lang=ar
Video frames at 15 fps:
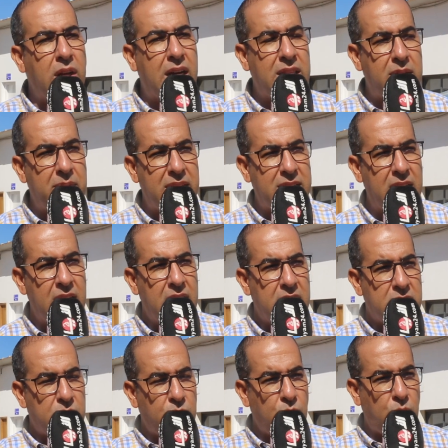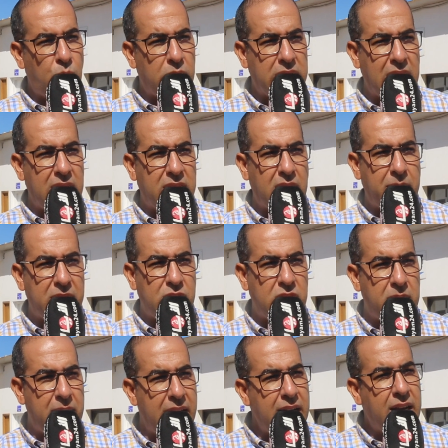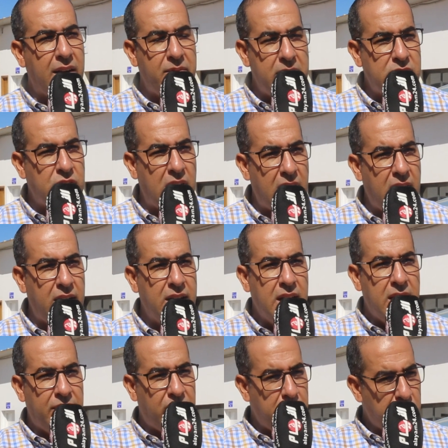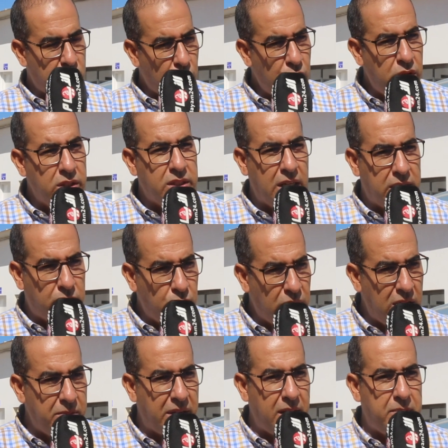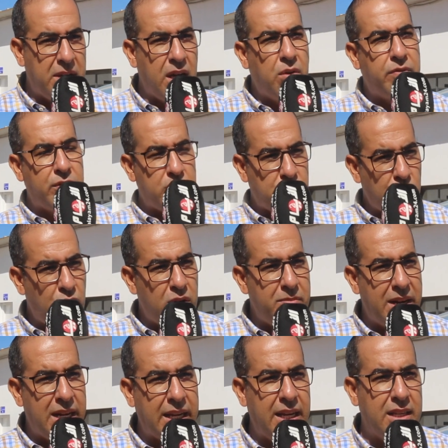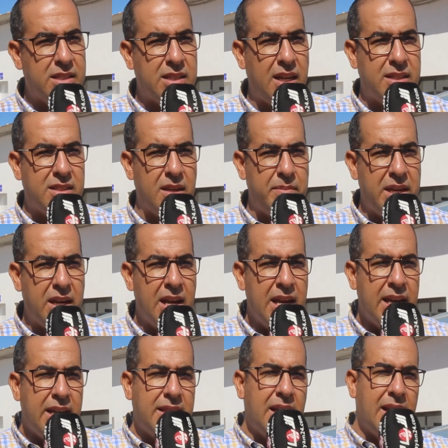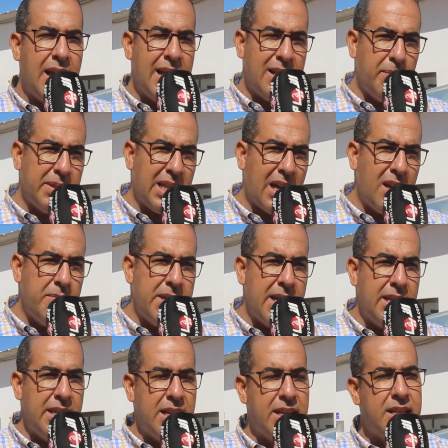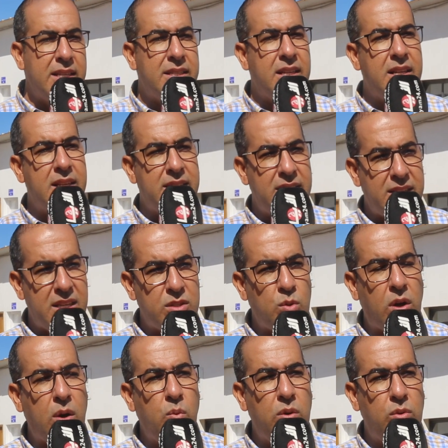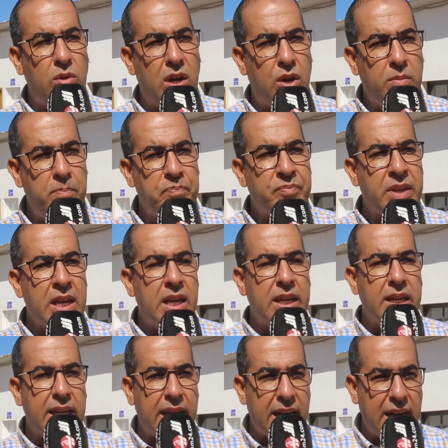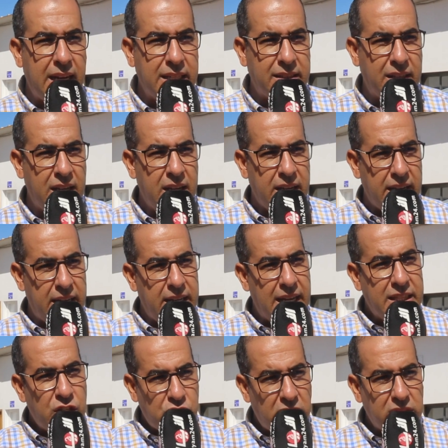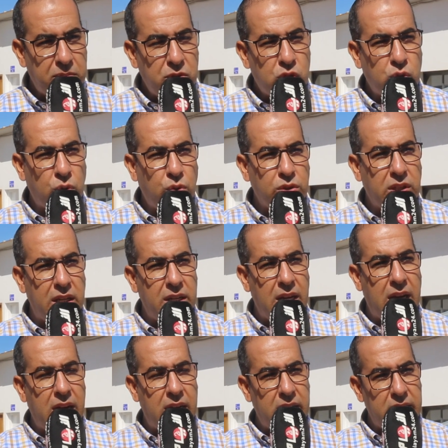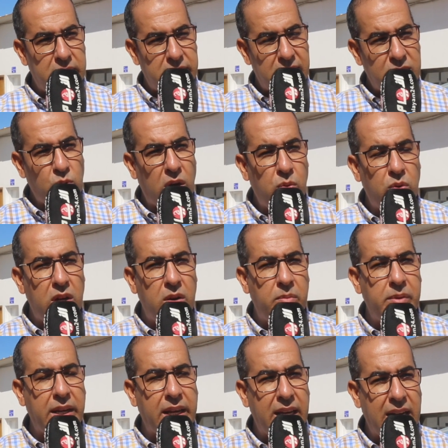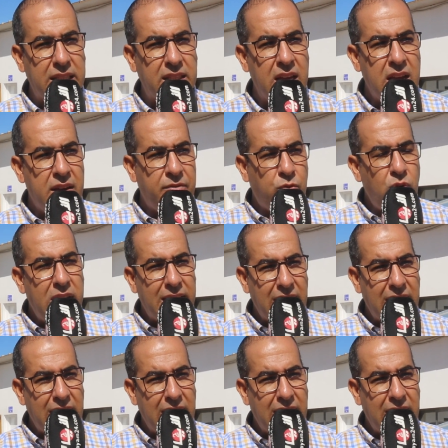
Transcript: خدمات الصندوق الوطني للضمان الاجتماعي كما جاء في المشروع ديال الدوله المغربيه وفي المشروع الملكي ان صح التعبير اذا هذه البطاقه المهنيه هي التي ستخول لهم الانخراط يعني هذا شرط من الشروط انها ستخول لهم الانخراط في كل